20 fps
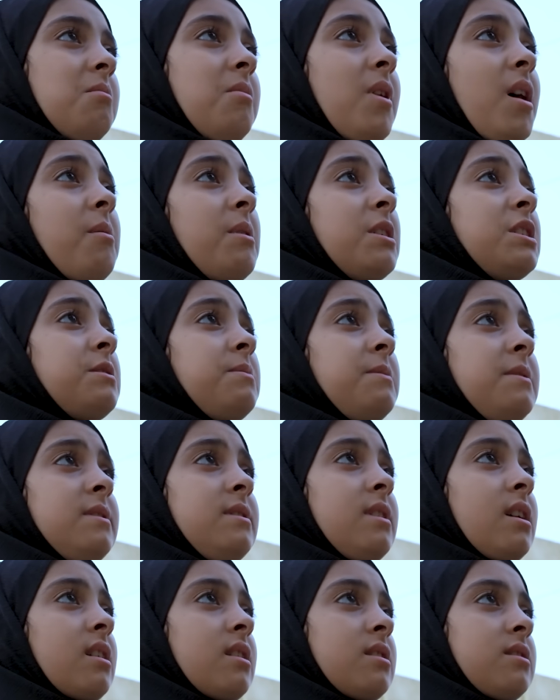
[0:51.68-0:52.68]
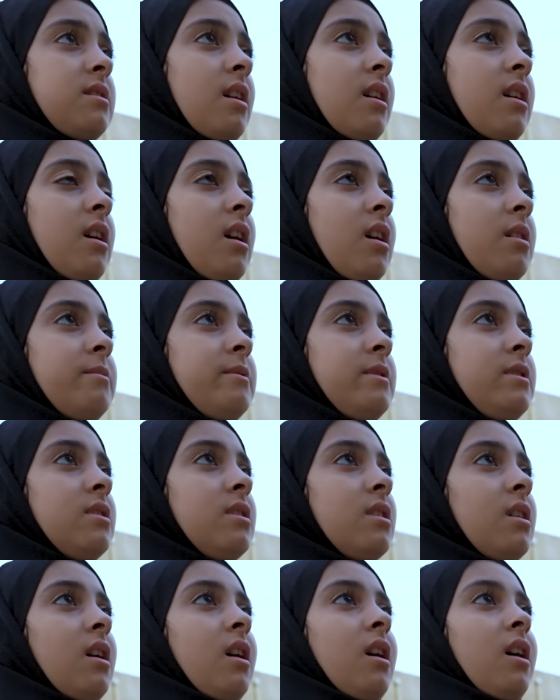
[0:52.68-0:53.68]
بابا ايش بيدك التقابل
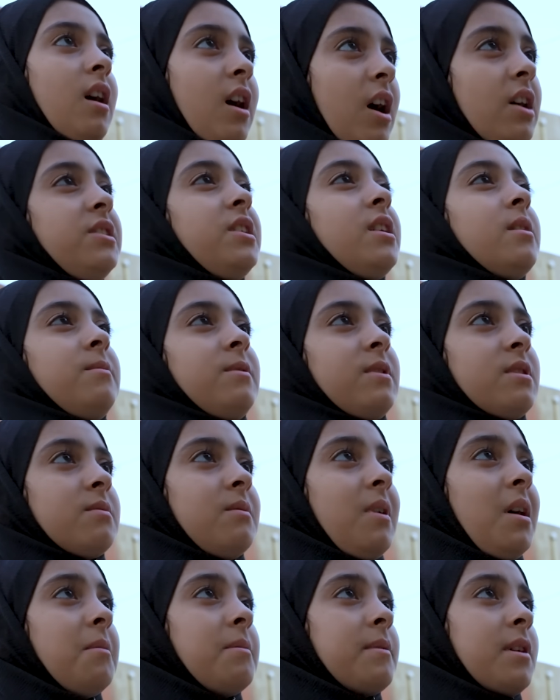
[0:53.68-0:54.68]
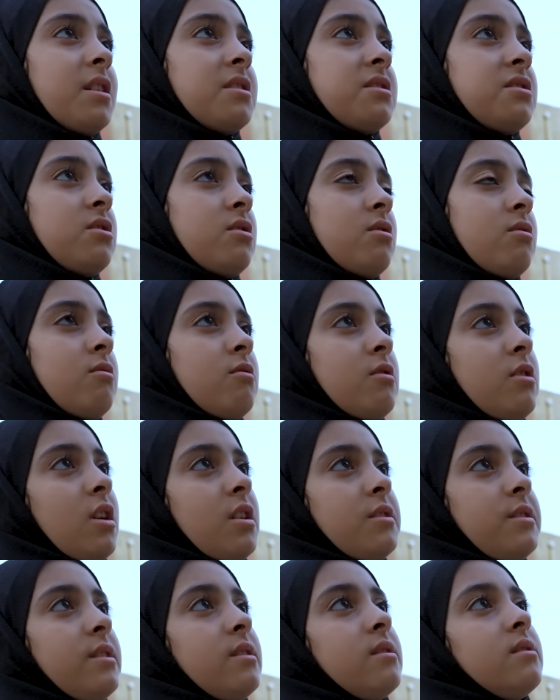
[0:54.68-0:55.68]
ادري بيك ما مقصر
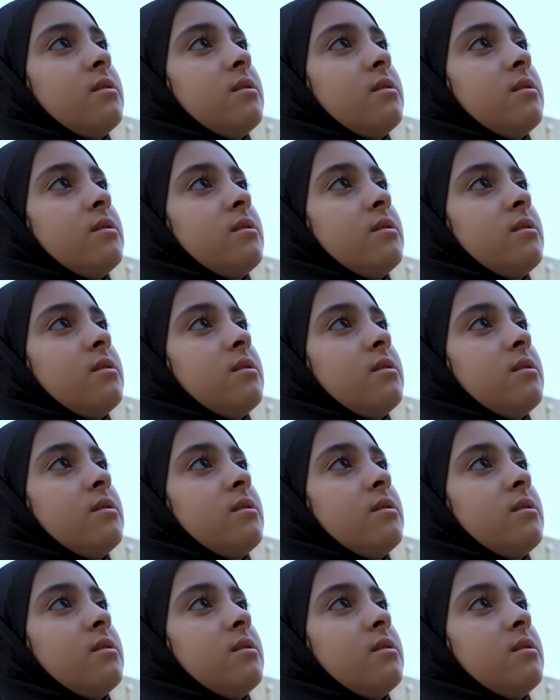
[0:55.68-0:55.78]
يعني